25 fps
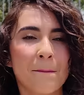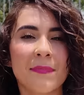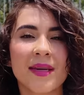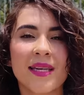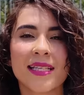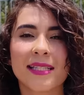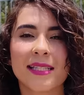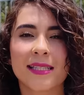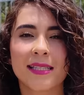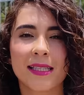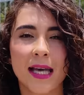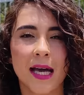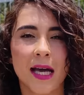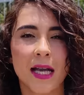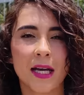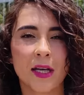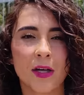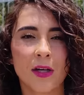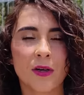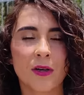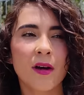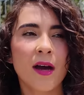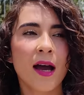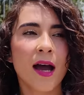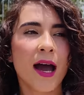
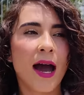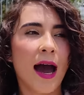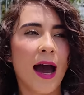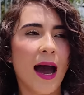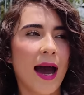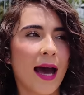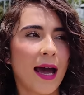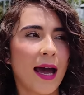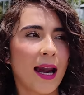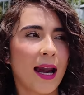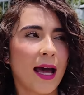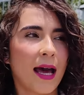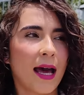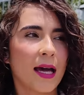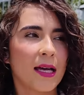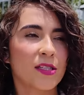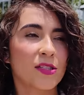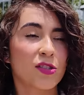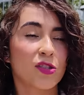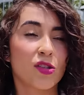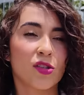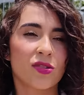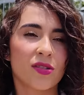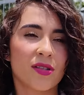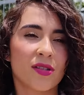misterio a
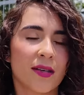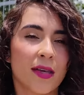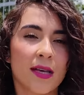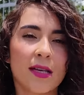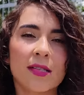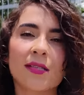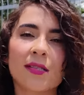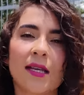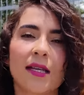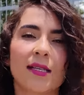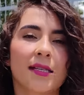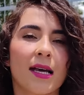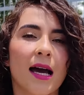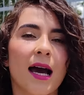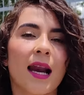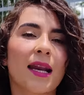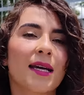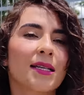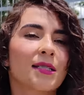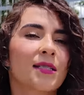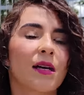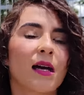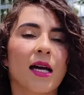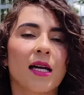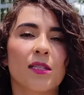las diosidencias, a
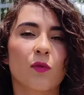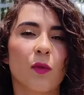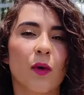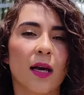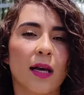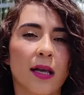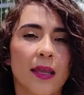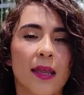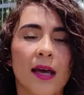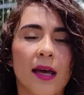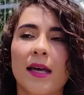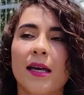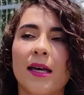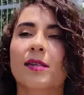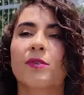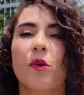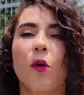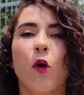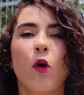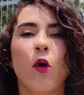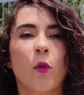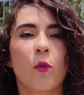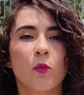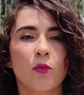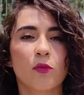las casualidades
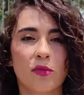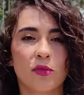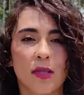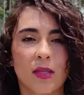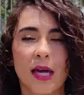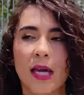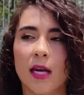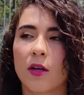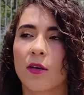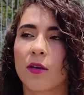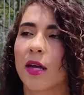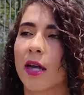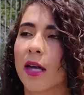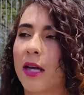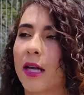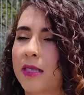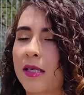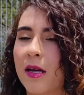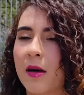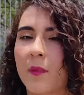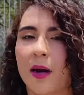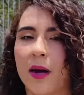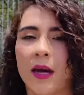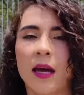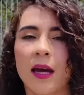o como ustedes lo
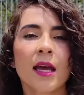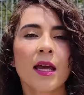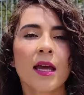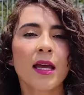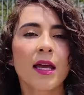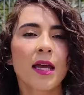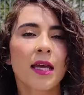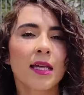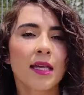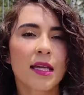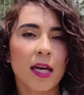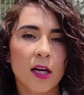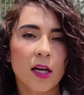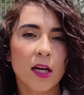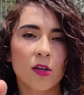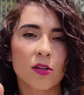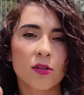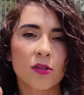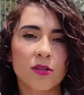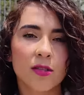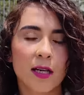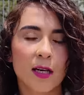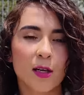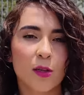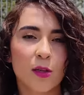quieran llamar. Quiero
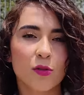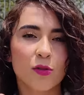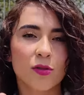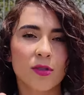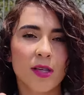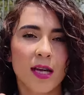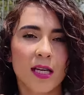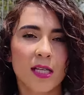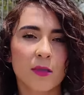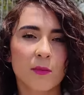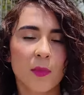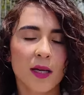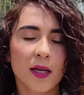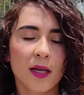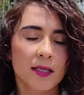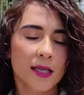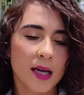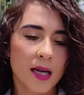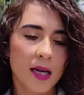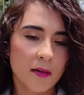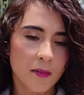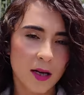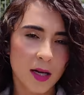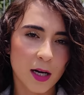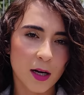conocer lo que ustedes
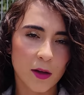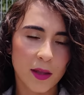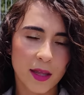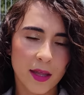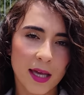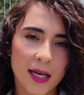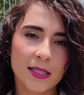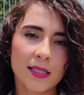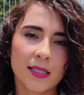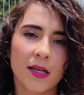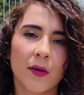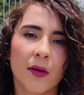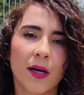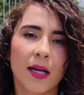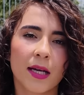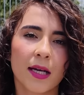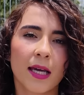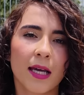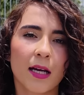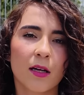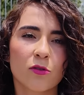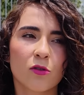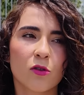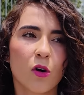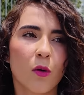piensan, me lo dejan saber
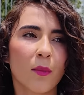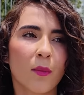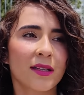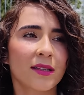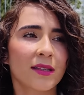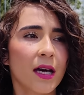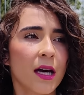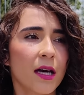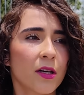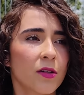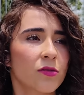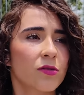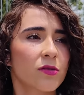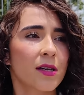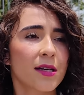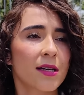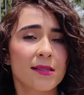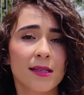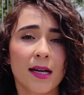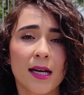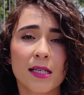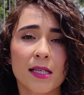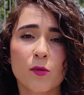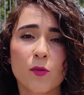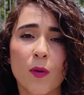aquí en los comentarios,
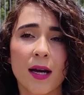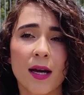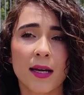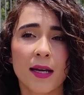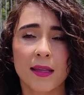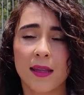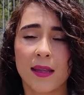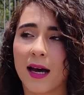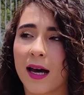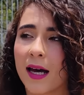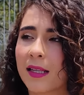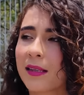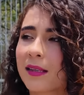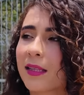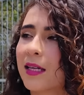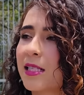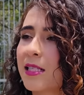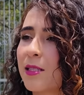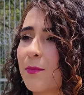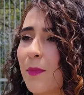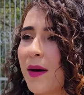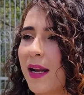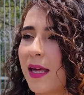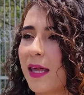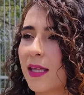¿es casualidad?
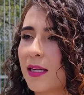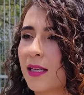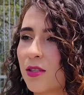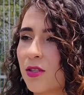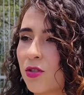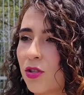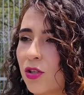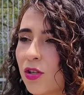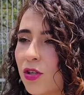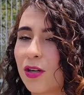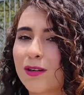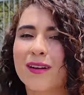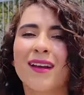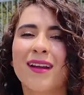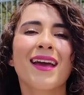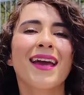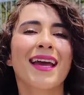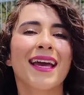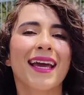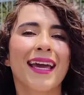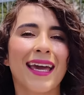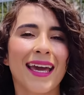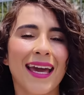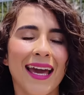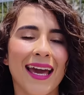¿Es predicción?
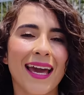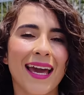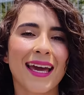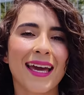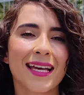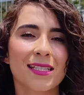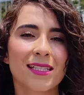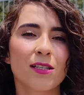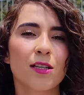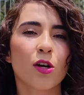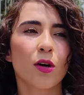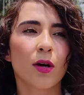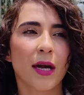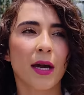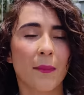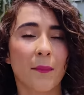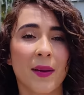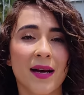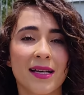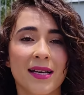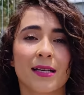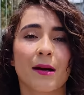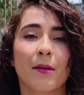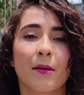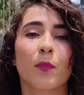¿Qué es lo que
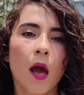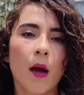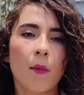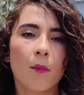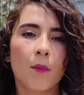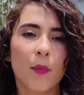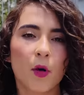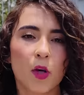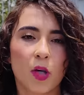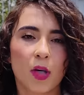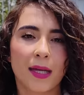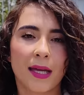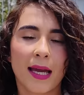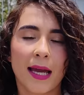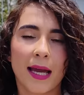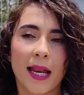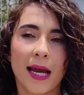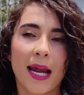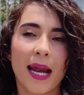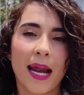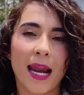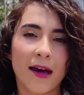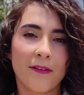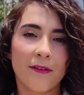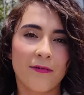pasa? Porque
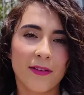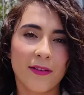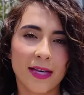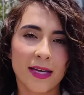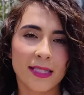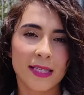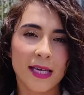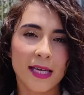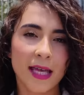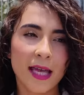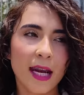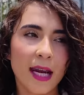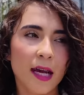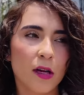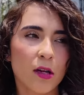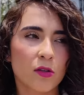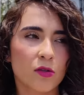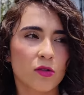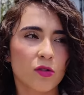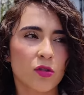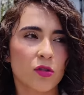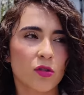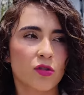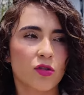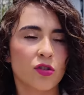la fecha de la
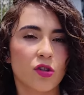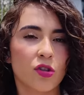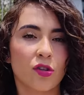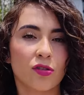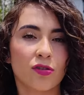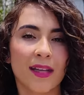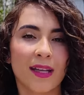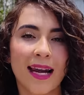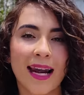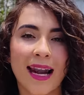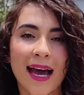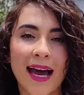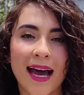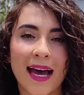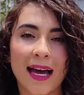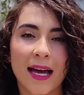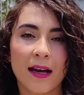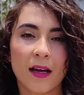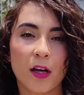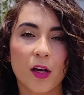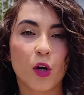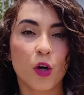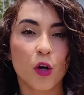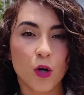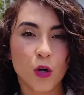construcción de la
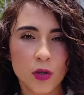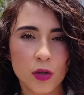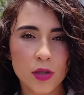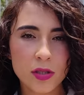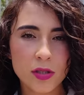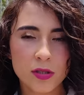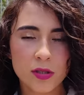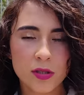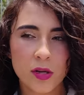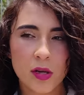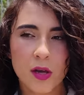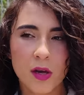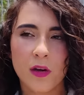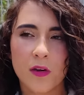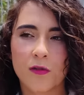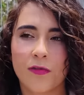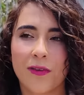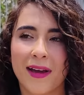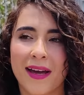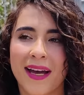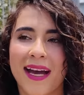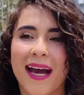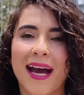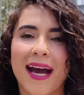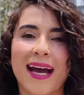cruz
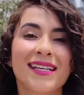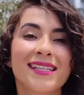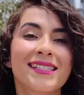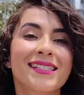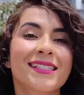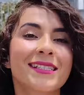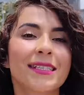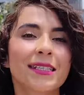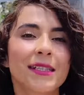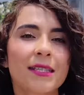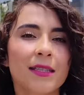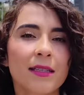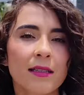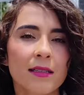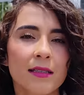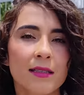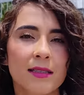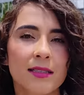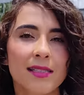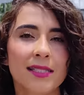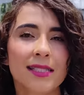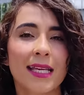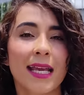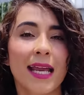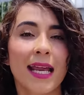fue casi
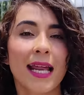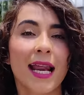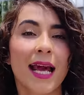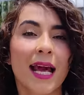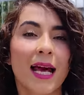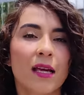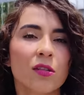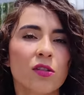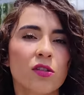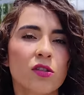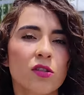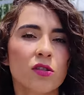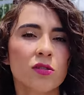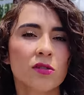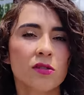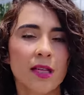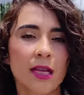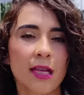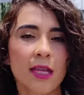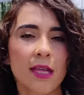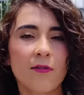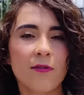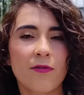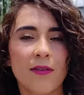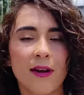100 años
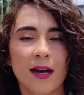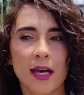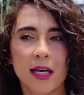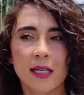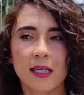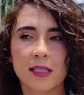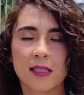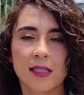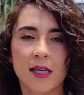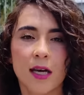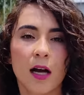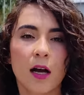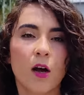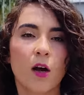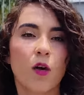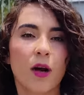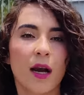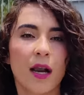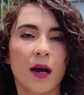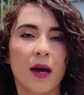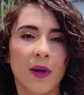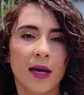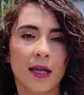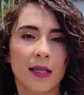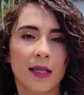de diferencia
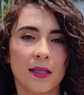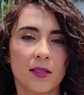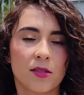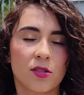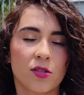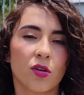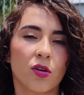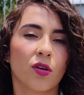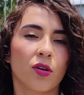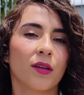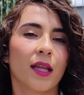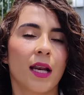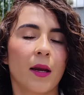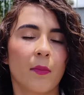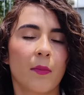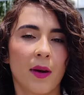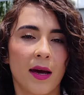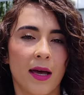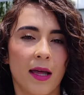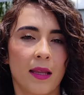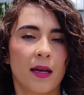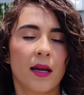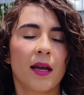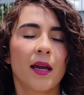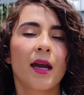con la maldición del
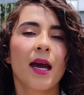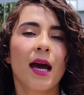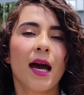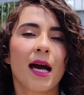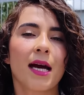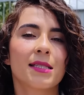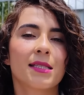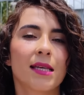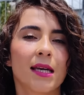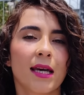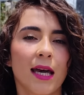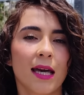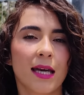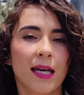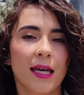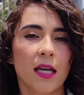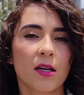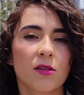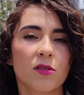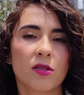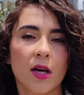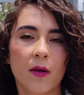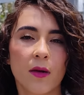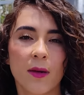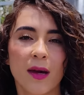Padre. Así que
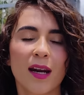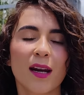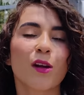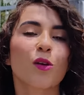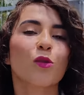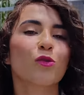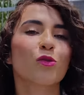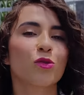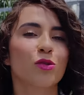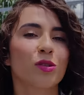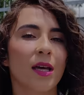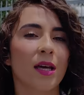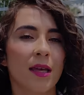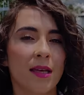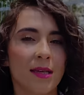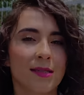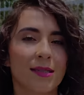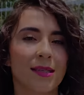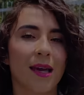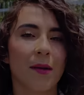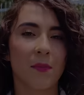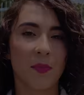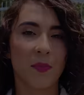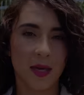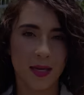quiero saber ustedes
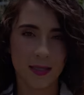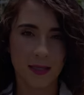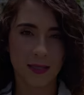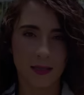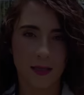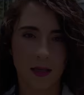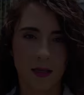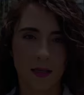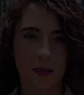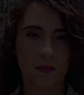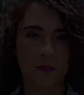qué piensan.